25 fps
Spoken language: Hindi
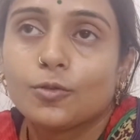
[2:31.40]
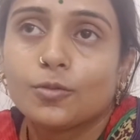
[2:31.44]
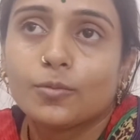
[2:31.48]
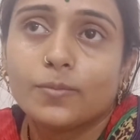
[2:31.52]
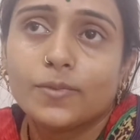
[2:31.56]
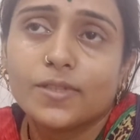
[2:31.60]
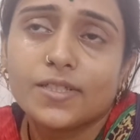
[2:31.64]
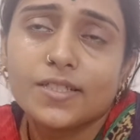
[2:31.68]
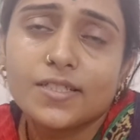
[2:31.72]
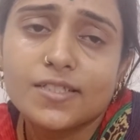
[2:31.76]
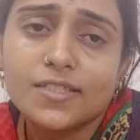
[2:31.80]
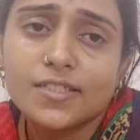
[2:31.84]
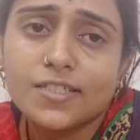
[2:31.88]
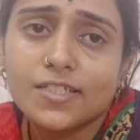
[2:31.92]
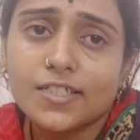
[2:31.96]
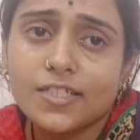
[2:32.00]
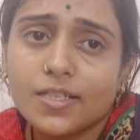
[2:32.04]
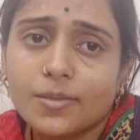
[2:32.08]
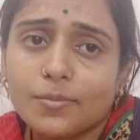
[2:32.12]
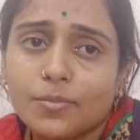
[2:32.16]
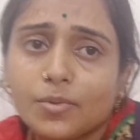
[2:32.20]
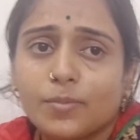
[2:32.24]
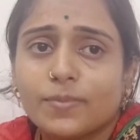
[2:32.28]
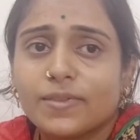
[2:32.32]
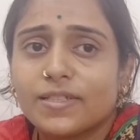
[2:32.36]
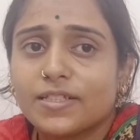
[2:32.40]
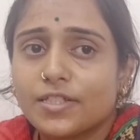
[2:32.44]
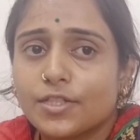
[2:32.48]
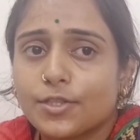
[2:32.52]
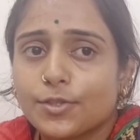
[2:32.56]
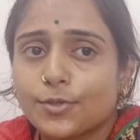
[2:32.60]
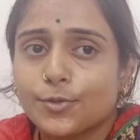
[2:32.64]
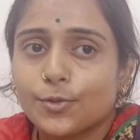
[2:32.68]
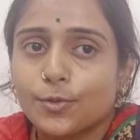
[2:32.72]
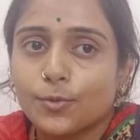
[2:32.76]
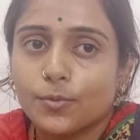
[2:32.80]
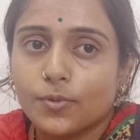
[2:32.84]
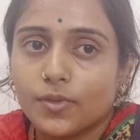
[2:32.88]
हम बस ये अभी बच्चे
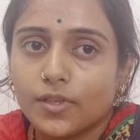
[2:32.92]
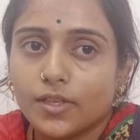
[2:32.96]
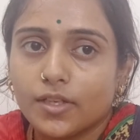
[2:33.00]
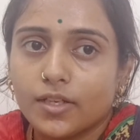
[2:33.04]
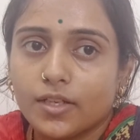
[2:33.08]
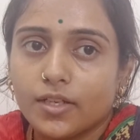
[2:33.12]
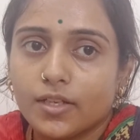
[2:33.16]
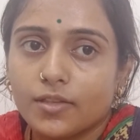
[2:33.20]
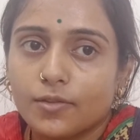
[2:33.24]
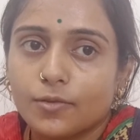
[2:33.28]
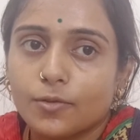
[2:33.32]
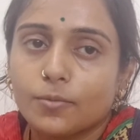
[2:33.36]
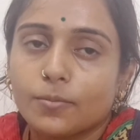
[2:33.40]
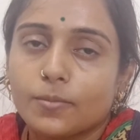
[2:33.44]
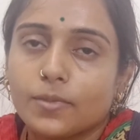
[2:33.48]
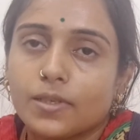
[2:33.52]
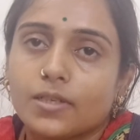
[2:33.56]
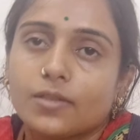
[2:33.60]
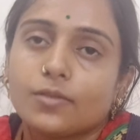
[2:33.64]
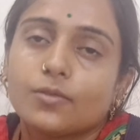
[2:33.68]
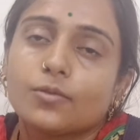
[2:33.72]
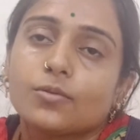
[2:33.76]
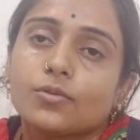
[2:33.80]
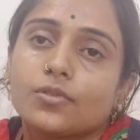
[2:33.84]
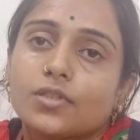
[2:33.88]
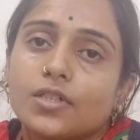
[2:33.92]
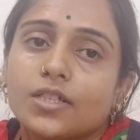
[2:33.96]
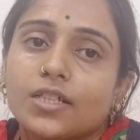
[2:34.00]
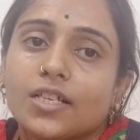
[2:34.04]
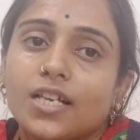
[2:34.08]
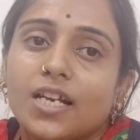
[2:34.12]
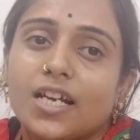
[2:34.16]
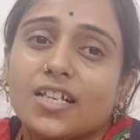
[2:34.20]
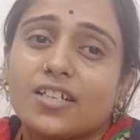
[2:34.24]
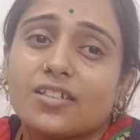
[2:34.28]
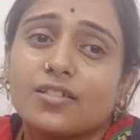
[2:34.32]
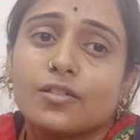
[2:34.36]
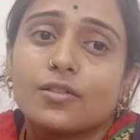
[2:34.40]
सो रहे हैं तो मैंने सोचा कि
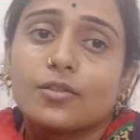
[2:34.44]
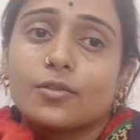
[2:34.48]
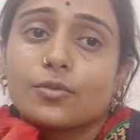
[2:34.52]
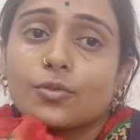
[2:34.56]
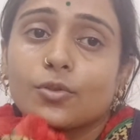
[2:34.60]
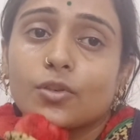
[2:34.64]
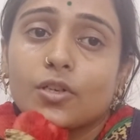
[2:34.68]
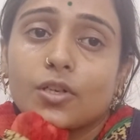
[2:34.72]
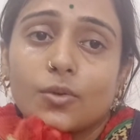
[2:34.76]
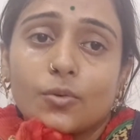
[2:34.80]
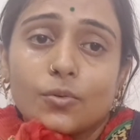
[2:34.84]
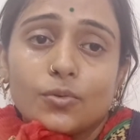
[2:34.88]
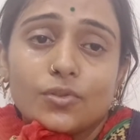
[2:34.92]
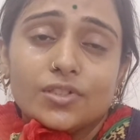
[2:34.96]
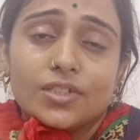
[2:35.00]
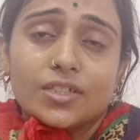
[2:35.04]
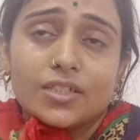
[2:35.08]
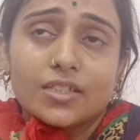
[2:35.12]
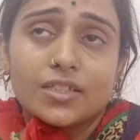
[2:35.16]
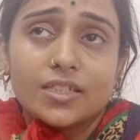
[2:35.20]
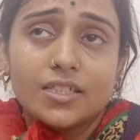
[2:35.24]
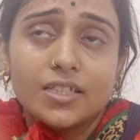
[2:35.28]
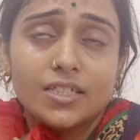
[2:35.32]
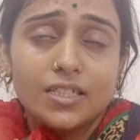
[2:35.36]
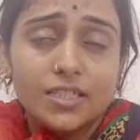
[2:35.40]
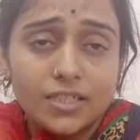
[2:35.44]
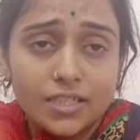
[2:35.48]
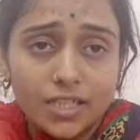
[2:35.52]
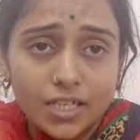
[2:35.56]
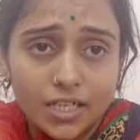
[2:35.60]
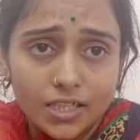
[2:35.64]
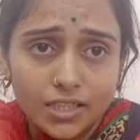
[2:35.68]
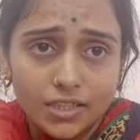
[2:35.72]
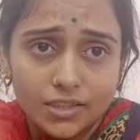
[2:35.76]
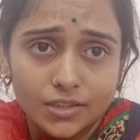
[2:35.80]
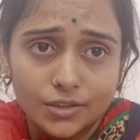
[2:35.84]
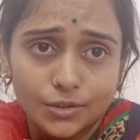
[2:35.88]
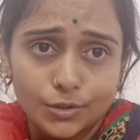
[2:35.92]
आज लो थोड़ा और जल्दी ही नहा
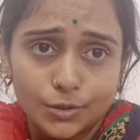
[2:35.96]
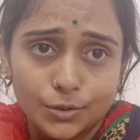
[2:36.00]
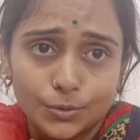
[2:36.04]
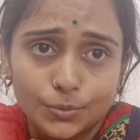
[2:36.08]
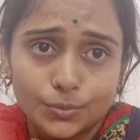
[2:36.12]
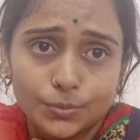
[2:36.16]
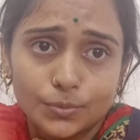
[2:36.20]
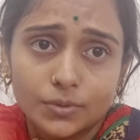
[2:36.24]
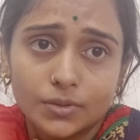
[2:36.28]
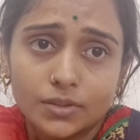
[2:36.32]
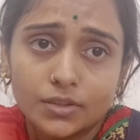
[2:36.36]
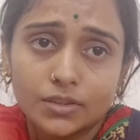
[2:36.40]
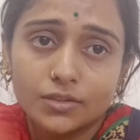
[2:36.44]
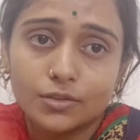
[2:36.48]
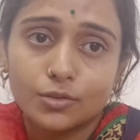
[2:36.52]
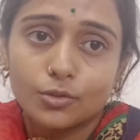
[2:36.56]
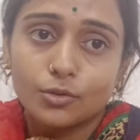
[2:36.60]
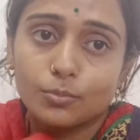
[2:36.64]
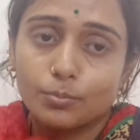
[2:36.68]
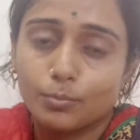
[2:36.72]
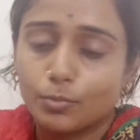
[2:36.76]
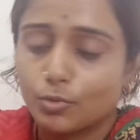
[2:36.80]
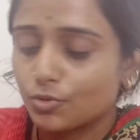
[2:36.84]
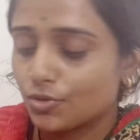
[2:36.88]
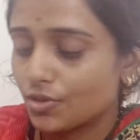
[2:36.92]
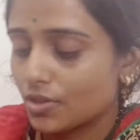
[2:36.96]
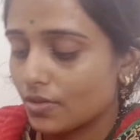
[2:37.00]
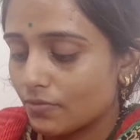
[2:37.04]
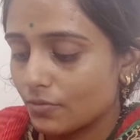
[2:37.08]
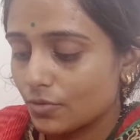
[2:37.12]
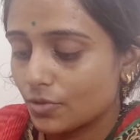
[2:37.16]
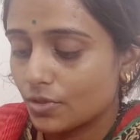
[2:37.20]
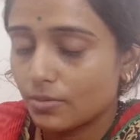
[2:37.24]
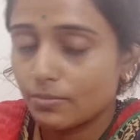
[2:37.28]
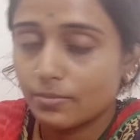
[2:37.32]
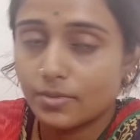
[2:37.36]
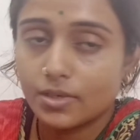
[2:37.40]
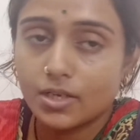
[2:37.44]
लेती हूँ तो पोछा
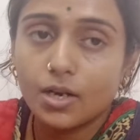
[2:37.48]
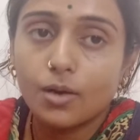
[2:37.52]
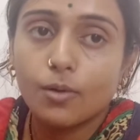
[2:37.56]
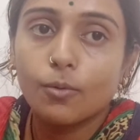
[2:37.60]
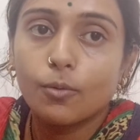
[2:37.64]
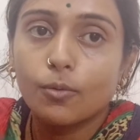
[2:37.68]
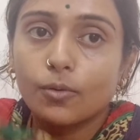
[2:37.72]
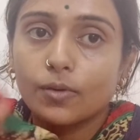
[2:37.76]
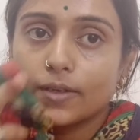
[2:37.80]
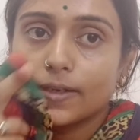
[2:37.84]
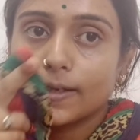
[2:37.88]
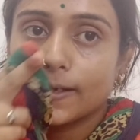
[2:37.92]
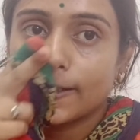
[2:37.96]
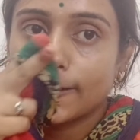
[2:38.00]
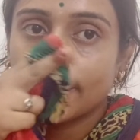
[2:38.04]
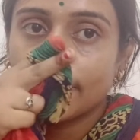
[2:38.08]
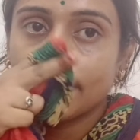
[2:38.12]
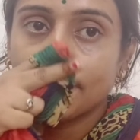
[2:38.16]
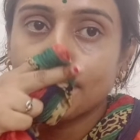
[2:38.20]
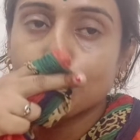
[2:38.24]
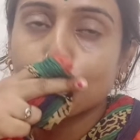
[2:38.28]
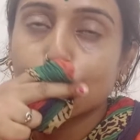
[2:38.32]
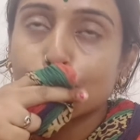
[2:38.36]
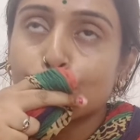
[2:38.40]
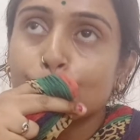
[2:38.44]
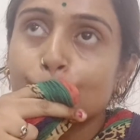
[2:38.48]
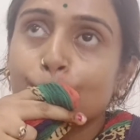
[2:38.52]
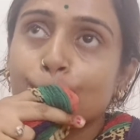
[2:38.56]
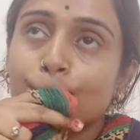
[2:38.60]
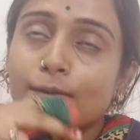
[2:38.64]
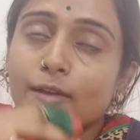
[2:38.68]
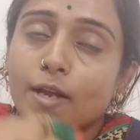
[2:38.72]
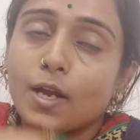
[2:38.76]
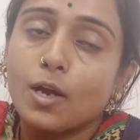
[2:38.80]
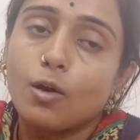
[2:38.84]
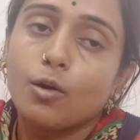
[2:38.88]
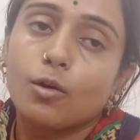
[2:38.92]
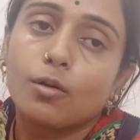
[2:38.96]
वोछा मेरा हो गया है
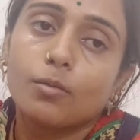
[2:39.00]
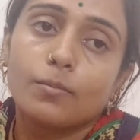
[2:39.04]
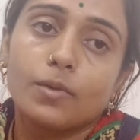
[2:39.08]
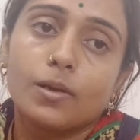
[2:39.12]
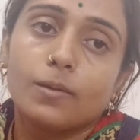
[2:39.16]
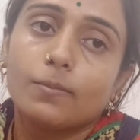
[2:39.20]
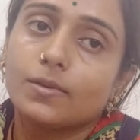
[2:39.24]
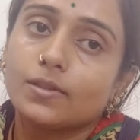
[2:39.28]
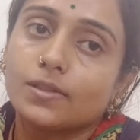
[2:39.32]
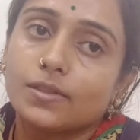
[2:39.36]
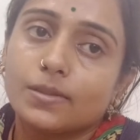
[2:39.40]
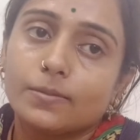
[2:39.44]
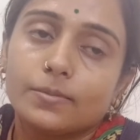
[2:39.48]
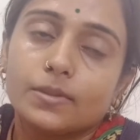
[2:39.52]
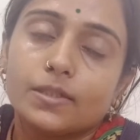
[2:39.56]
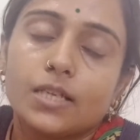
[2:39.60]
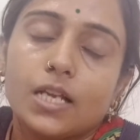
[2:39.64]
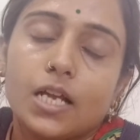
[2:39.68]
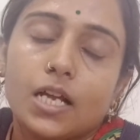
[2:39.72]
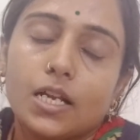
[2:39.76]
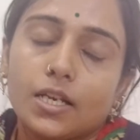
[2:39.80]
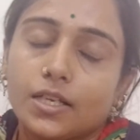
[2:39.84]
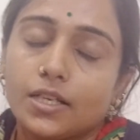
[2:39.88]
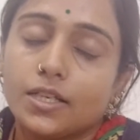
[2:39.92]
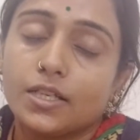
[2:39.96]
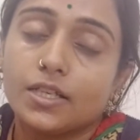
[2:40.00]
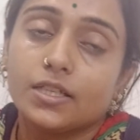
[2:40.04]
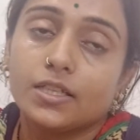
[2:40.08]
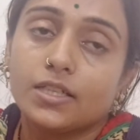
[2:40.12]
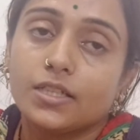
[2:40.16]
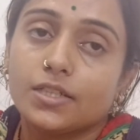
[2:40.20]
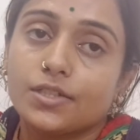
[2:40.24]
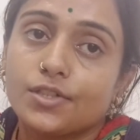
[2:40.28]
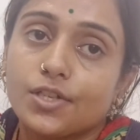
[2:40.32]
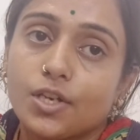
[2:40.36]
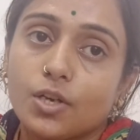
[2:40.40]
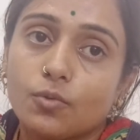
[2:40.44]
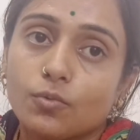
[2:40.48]
और मैं बस अभी नहाने के लिए
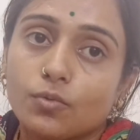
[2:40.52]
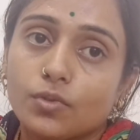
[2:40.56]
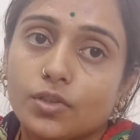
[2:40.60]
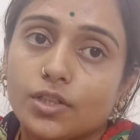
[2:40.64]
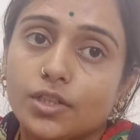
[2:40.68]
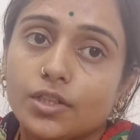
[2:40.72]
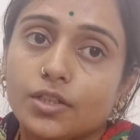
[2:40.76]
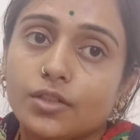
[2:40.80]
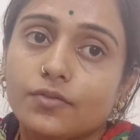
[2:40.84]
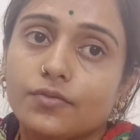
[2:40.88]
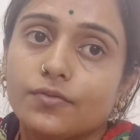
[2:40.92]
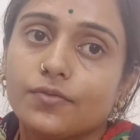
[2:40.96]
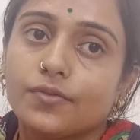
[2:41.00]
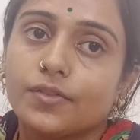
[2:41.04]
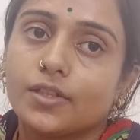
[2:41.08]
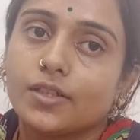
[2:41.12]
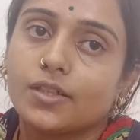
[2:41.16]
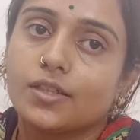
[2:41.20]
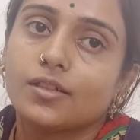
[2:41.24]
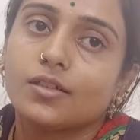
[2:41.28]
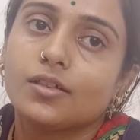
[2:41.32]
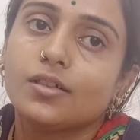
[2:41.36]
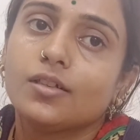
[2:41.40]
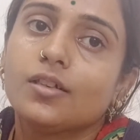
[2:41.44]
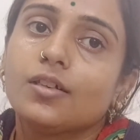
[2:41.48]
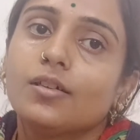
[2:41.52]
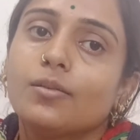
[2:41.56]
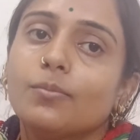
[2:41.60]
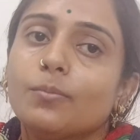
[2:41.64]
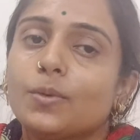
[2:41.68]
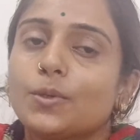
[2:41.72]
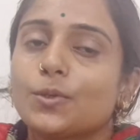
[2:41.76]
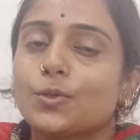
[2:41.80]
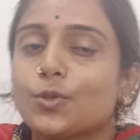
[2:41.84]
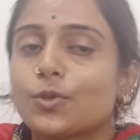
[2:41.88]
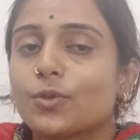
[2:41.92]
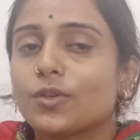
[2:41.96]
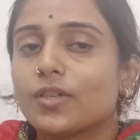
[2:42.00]
जाऊँगी फिर
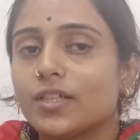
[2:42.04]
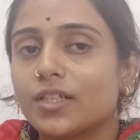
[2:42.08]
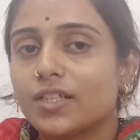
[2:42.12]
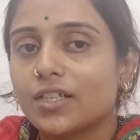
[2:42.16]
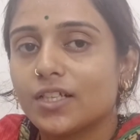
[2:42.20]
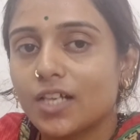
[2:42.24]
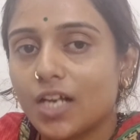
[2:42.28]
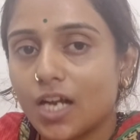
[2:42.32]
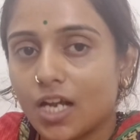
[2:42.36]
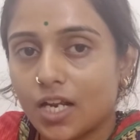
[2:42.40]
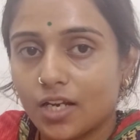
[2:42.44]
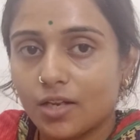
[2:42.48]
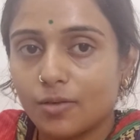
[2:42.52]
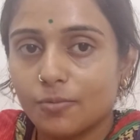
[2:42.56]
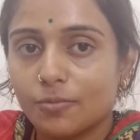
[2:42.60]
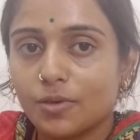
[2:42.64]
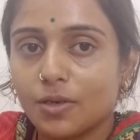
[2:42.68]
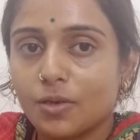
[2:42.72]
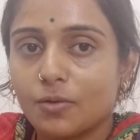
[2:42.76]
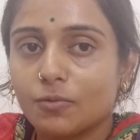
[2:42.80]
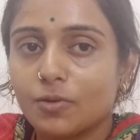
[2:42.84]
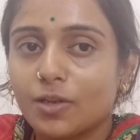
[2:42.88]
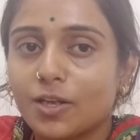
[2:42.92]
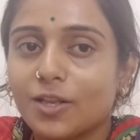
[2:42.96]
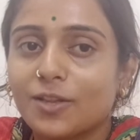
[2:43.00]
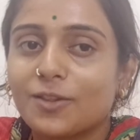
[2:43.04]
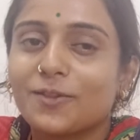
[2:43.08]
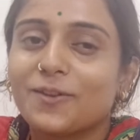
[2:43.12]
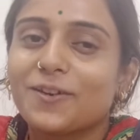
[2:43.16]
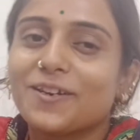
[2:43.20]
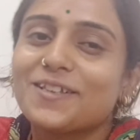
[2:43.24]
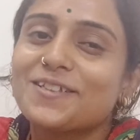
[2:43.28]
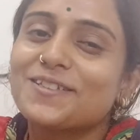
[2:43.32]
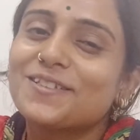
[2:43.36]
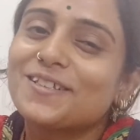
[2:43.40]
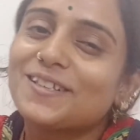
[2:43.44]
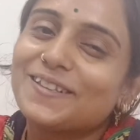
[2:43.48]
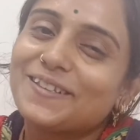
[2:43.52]
बच्चों के लिए खाना बनाऊँगी थोड़ा
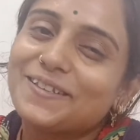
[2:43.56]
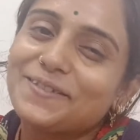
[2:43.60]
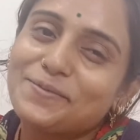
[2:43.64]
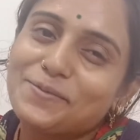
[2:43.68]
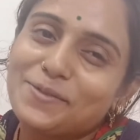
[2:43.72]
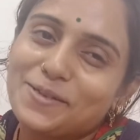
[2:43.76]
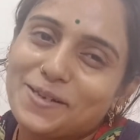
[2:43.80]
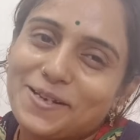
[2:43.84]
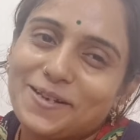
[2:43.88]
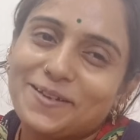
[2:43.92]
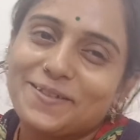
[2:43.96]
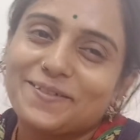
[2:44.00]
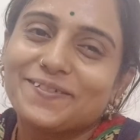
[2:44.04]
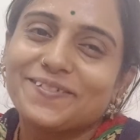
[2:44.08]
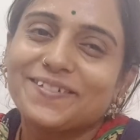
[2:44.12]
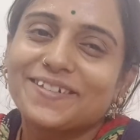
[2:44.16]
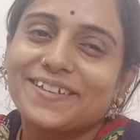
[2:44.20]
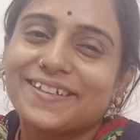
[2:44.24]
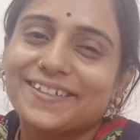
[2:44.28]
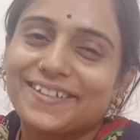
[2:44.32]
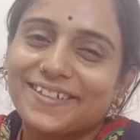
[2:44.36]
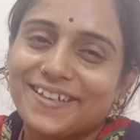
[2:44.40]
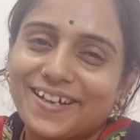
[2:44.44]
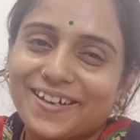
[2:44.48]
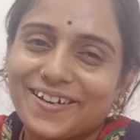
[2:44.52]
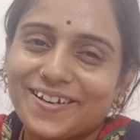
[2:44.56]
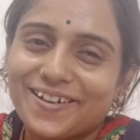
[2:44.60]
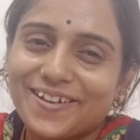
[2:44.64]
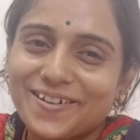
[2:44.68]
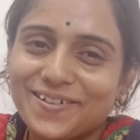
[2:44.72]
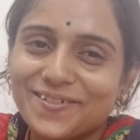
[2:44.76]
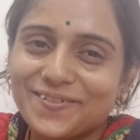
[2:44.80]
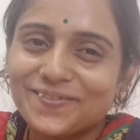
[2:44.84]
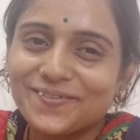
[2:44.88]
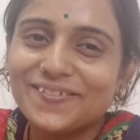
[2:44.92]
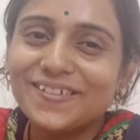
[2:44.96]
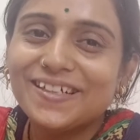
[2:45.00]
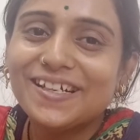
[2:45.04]
जल्दी बना लूँगी क्या
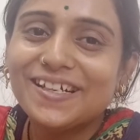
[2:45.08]
करूँ